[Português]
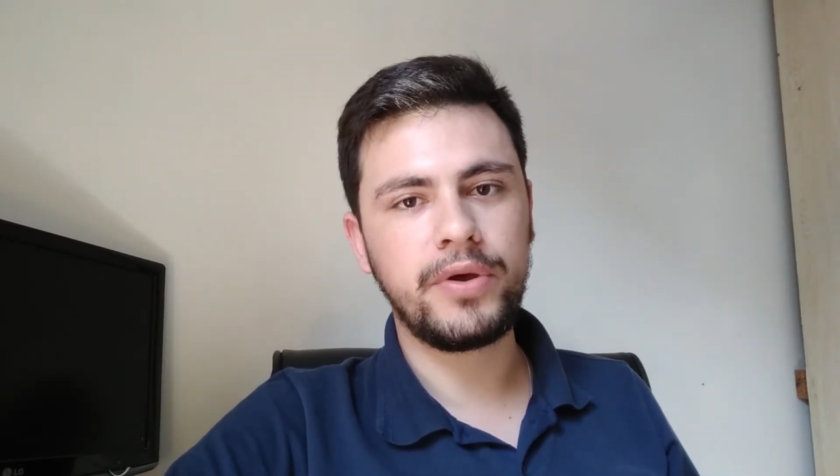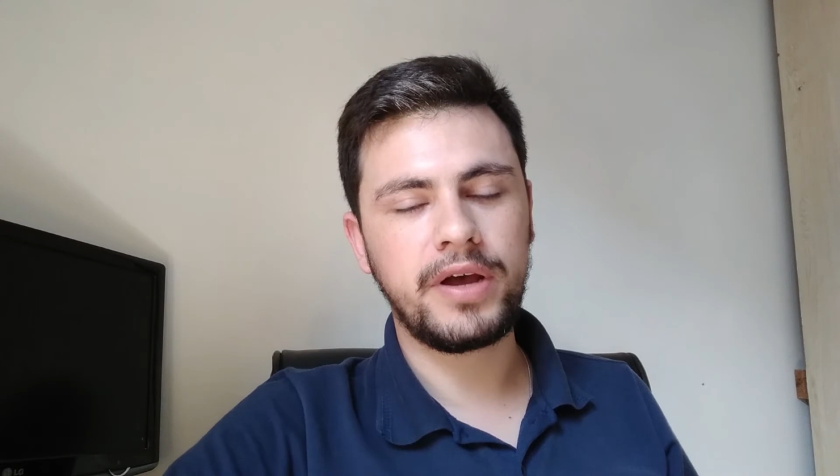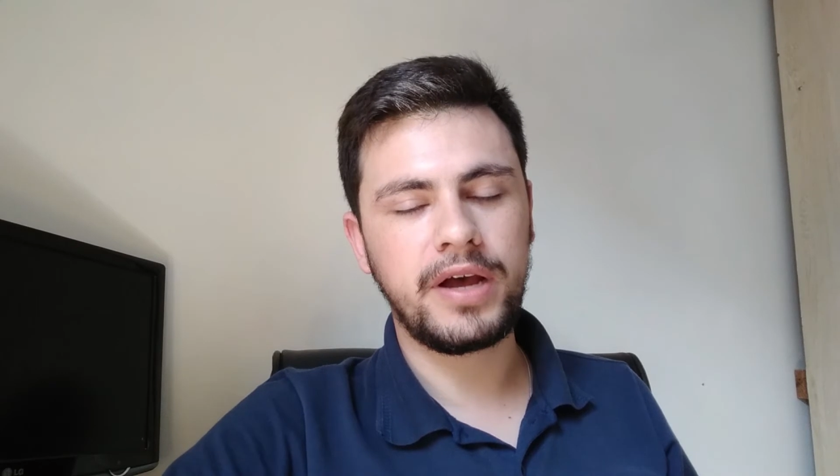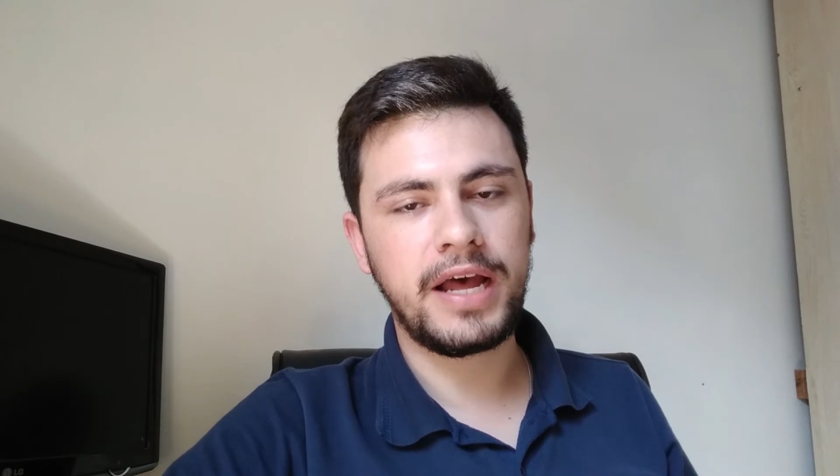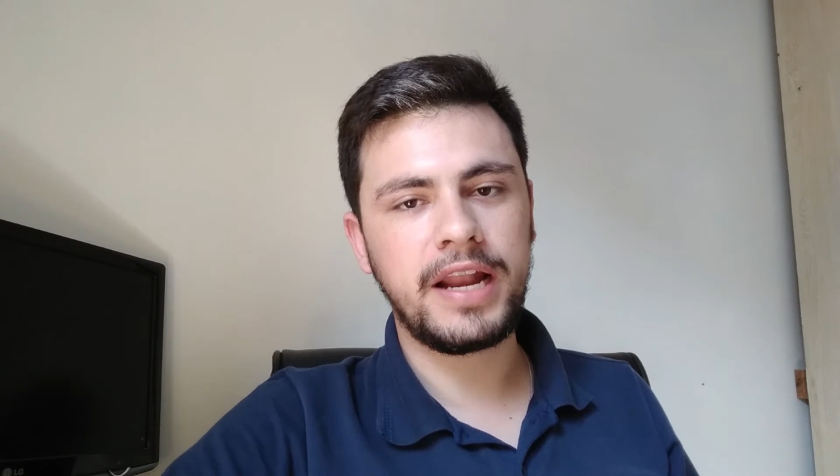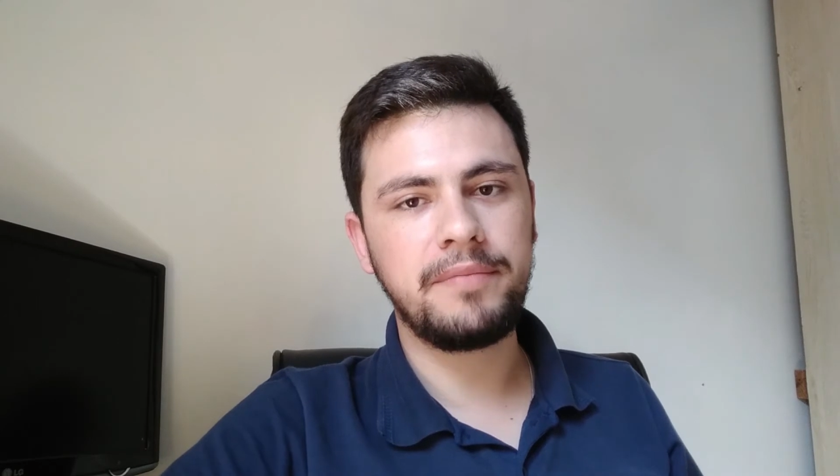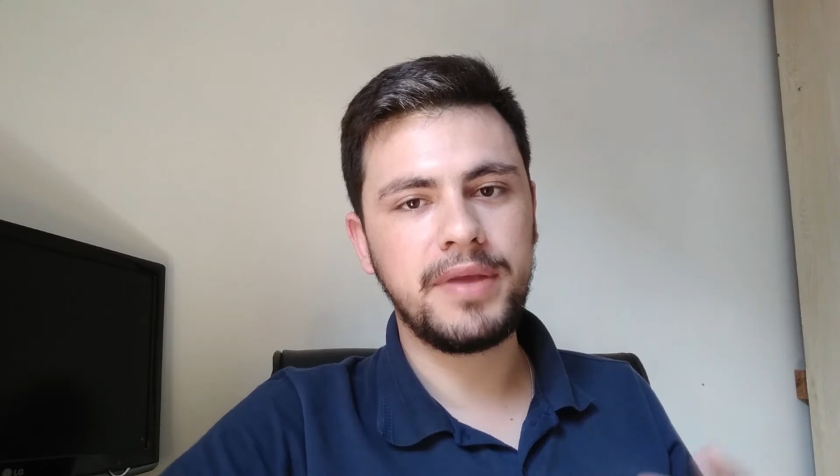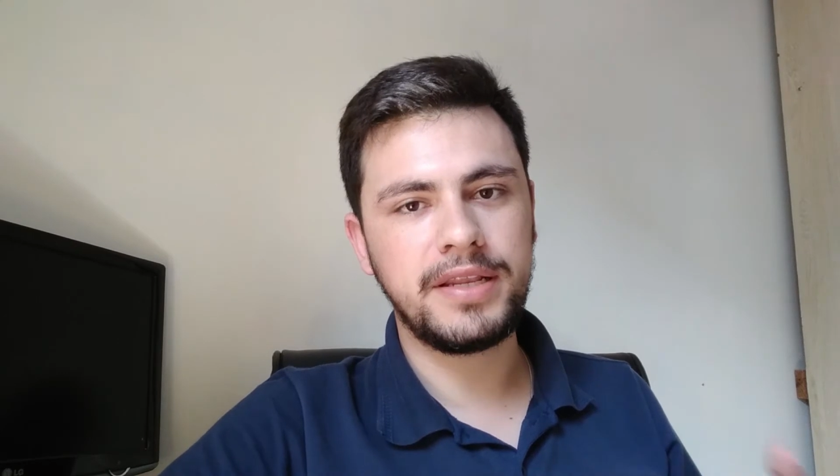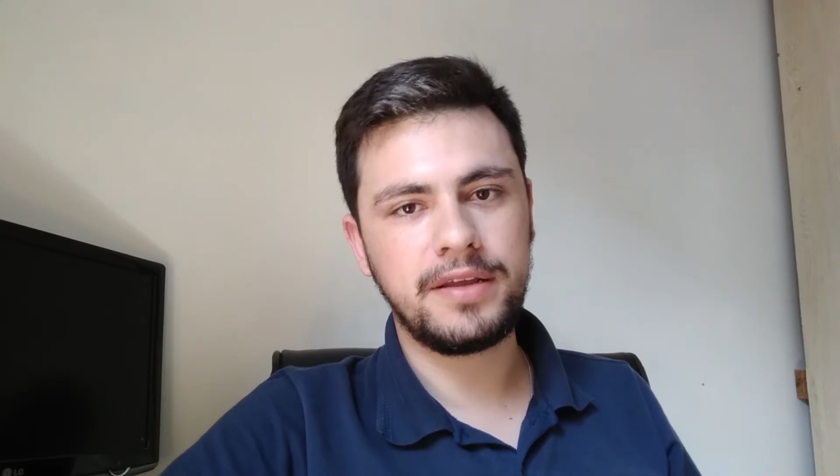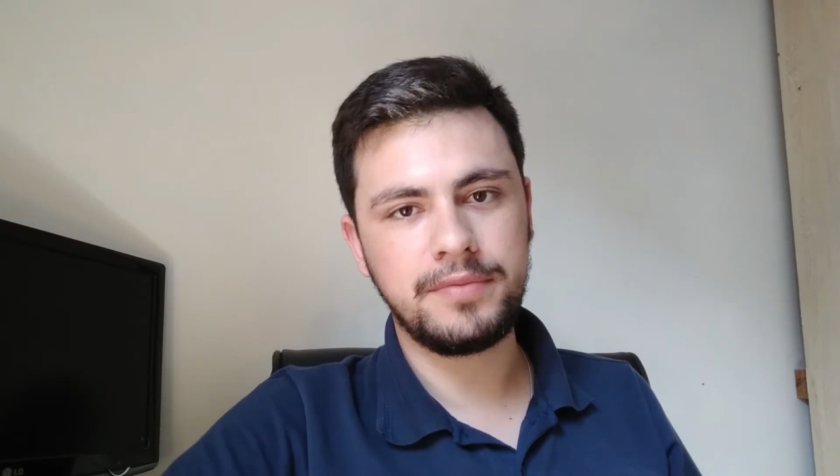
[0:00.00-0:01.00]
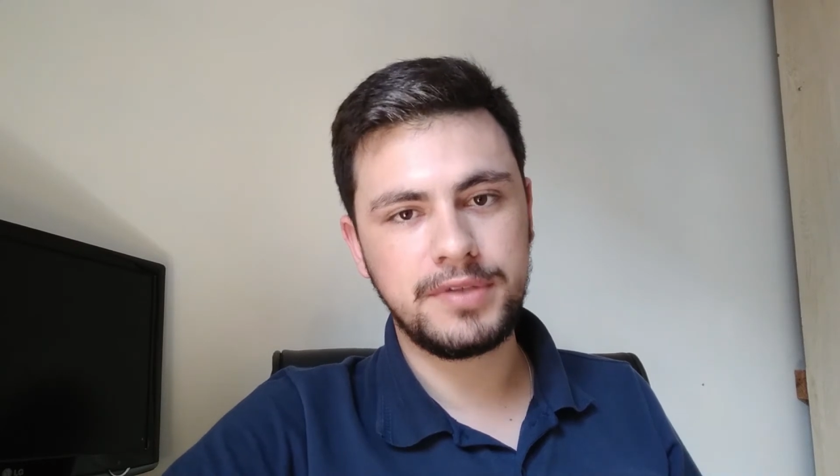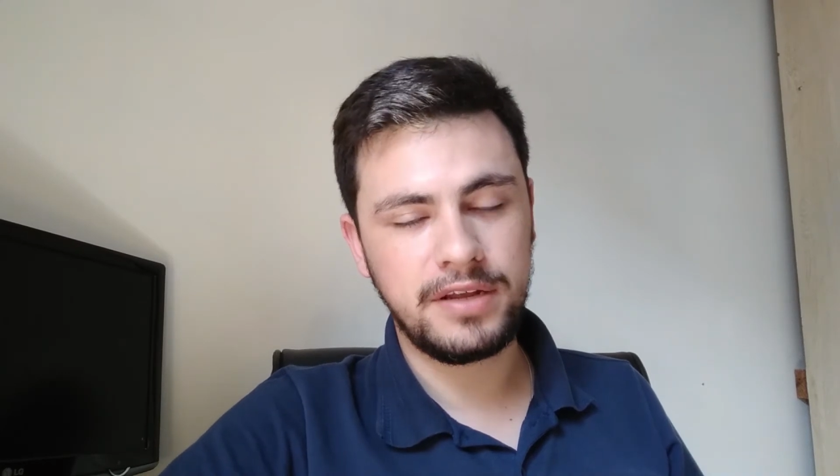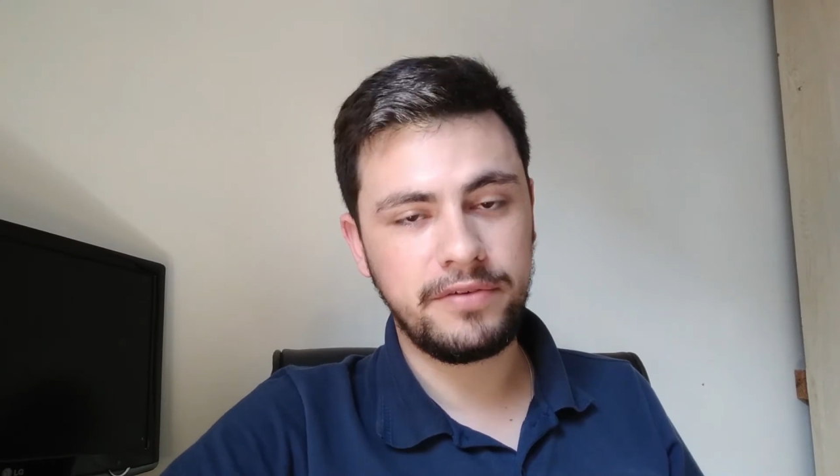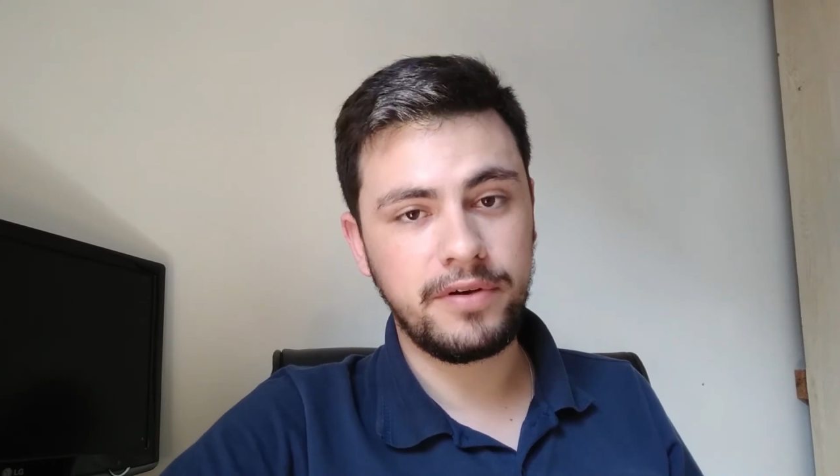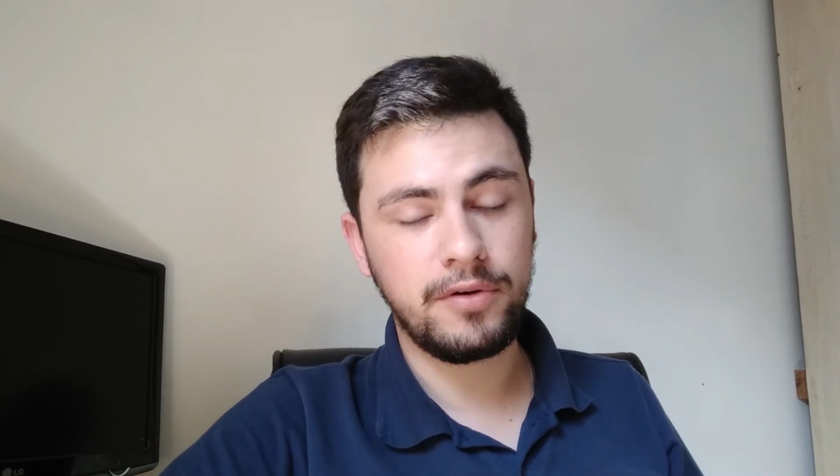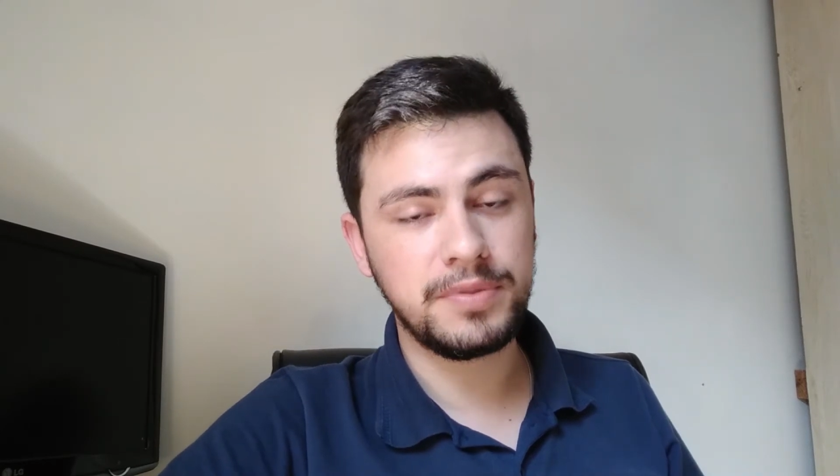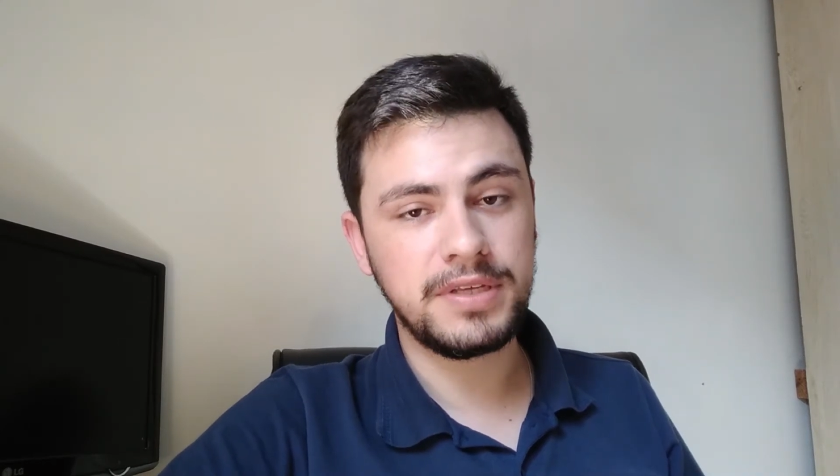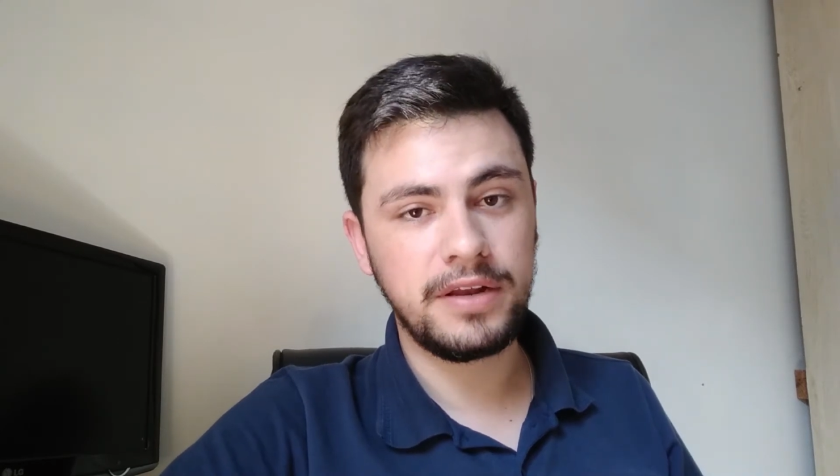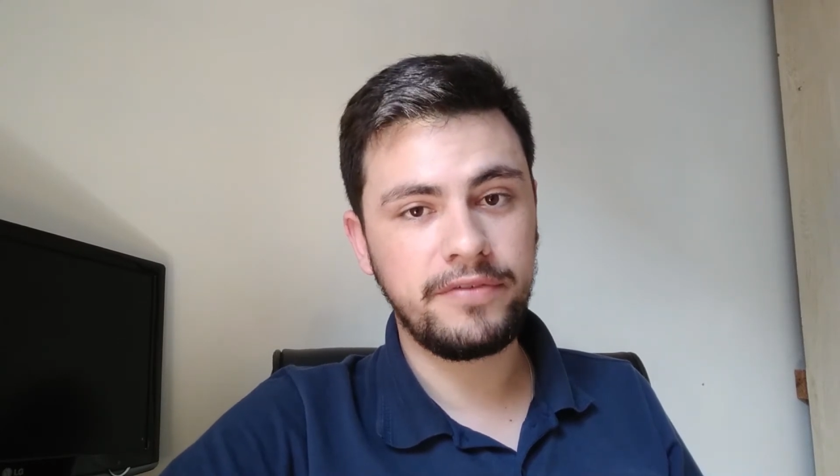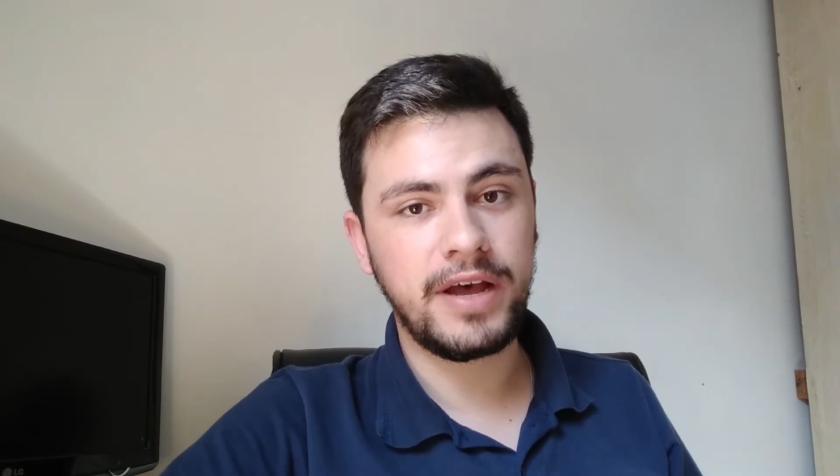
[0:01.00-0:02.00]
é raramente
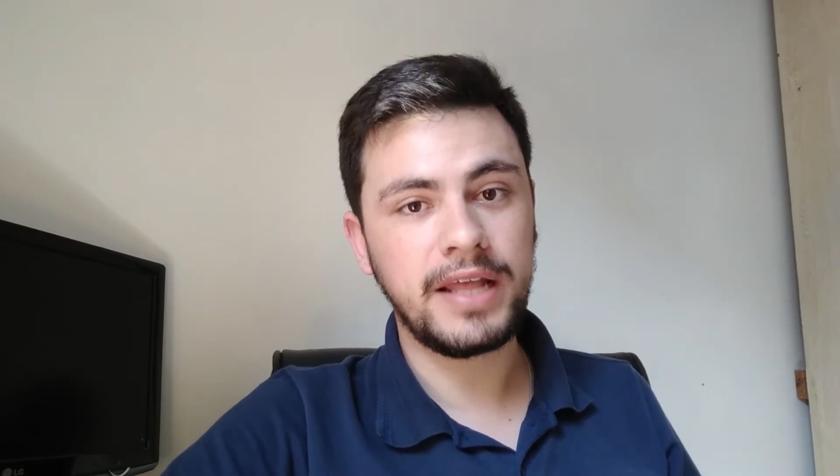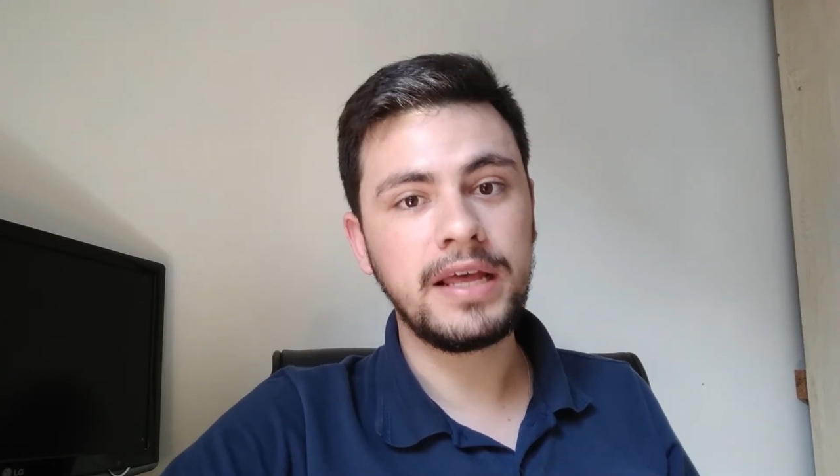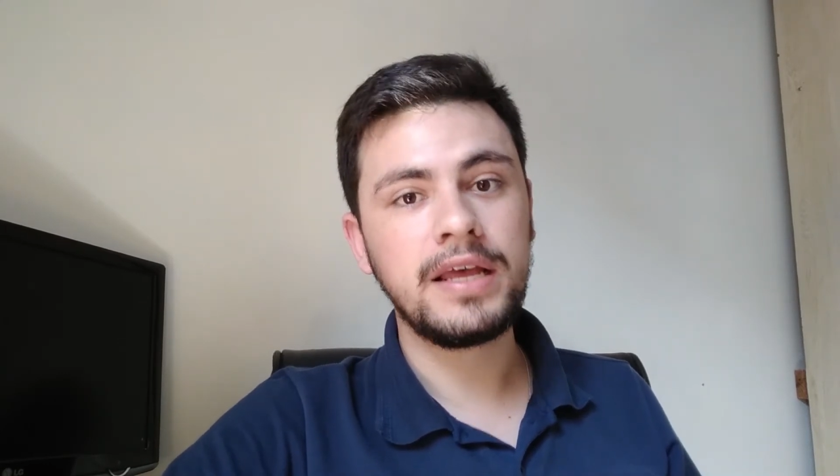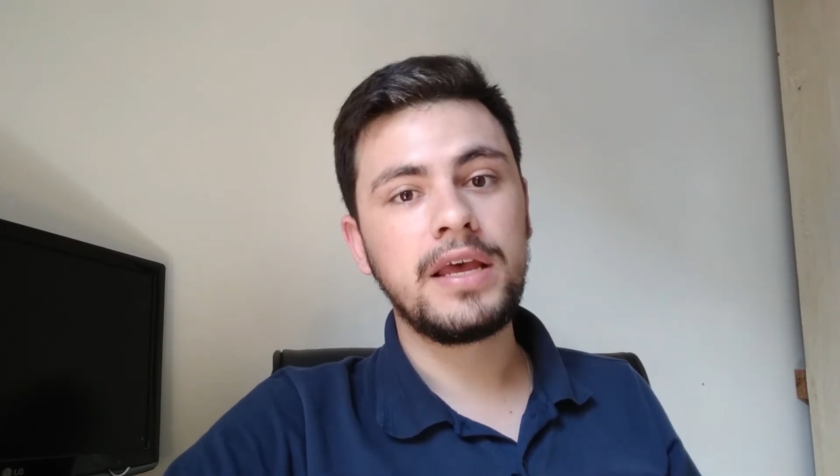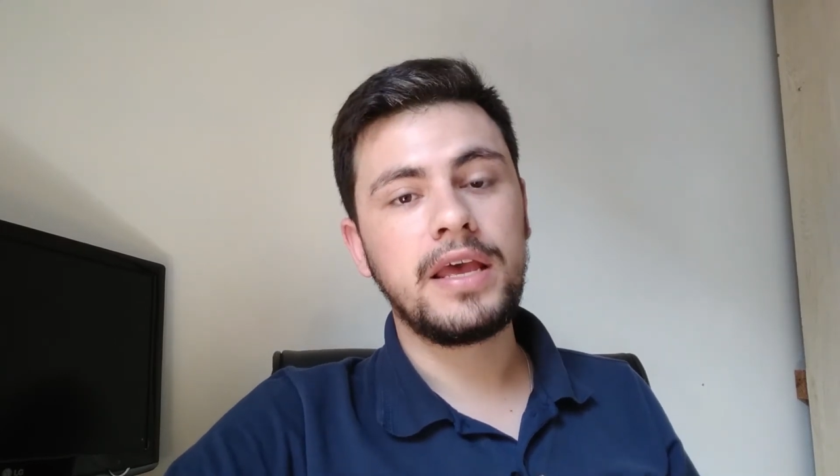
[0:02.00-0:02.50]
observada.